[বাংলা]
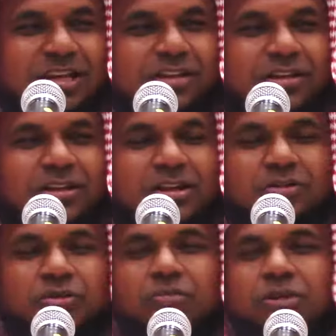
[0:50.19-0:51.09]
আরে
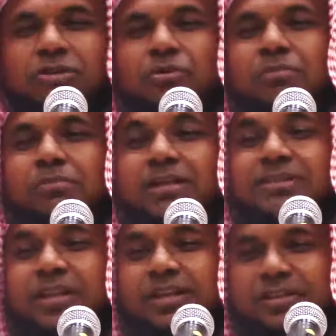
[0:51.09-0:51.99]
তোমরা যখন
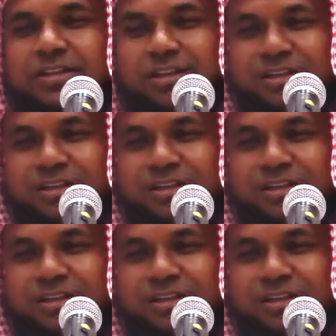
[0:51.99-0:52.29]
বাজারে গিয়ে